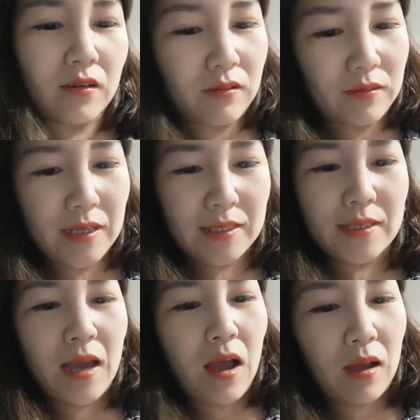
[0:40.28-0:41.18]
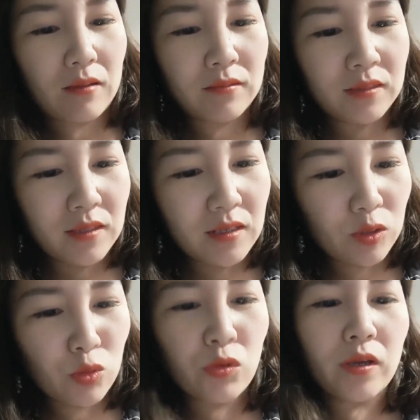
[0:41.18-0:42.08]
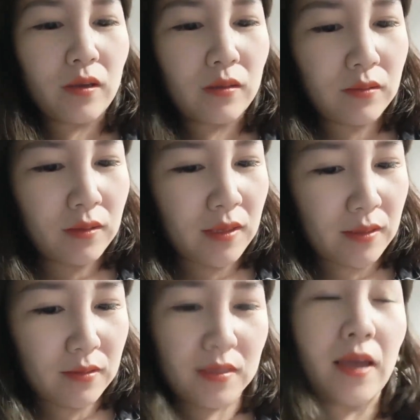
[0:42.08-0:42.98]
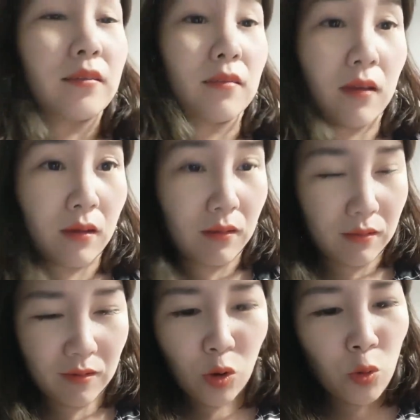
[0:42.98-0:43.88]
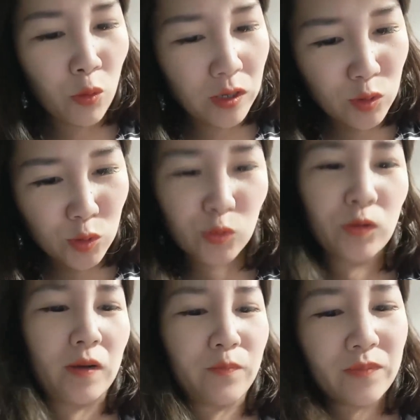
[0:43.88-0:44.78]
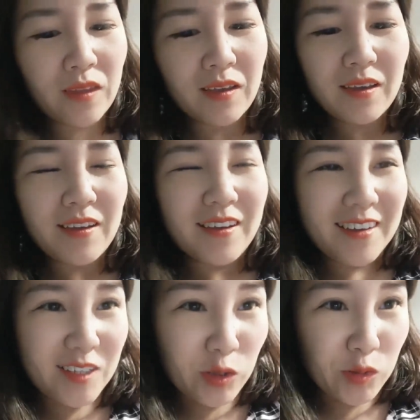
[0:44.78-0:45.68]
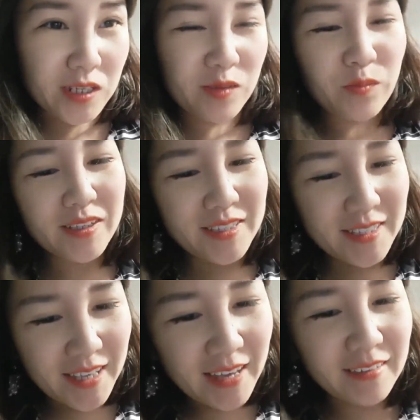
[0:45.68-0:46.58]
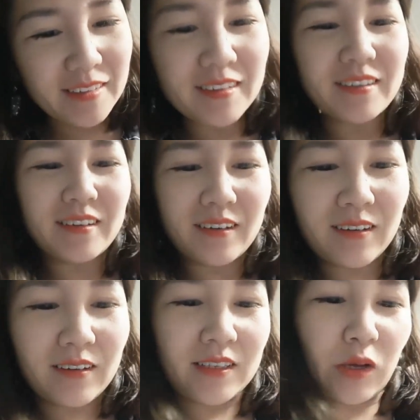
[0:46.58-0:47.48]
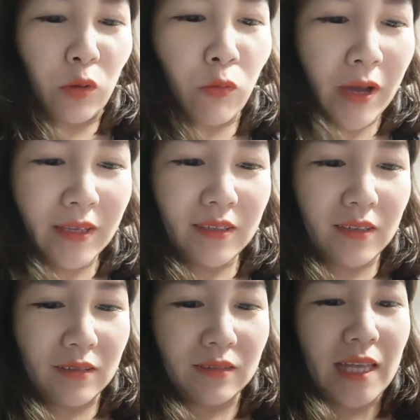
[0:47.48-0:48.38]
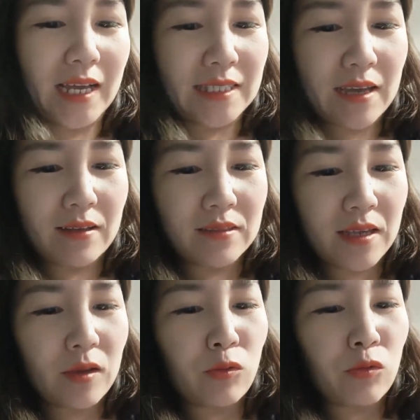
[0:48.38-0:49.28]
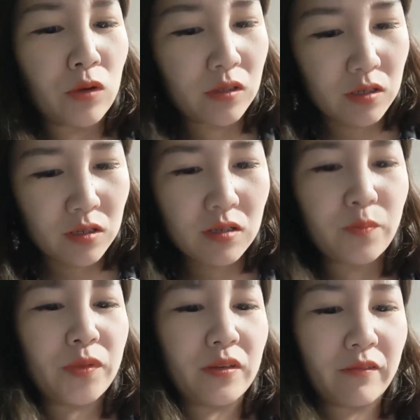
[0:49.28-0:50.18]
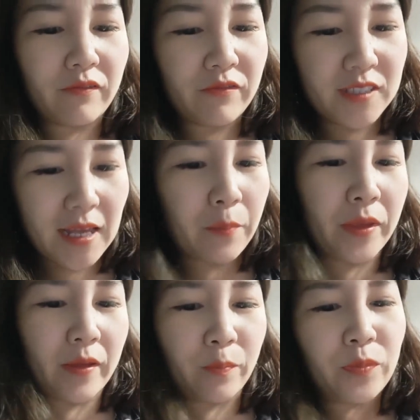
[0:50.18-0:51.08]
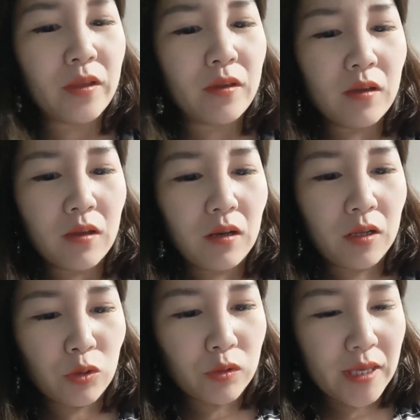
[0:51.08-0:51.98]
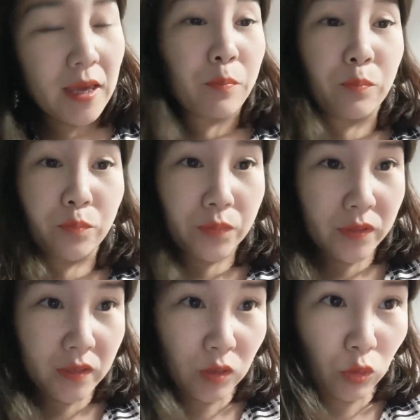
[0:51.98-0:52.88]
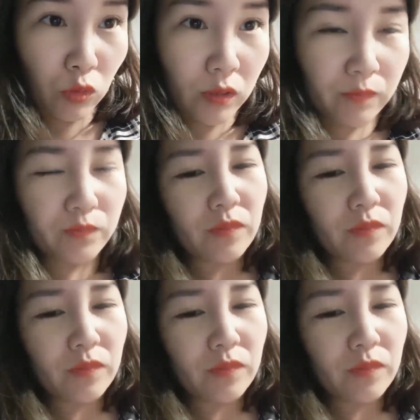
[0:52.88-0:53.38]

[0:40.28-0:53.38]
大家订阅、点赞关注我。有什么建议也欢迎大家在我的视频下面留言评论。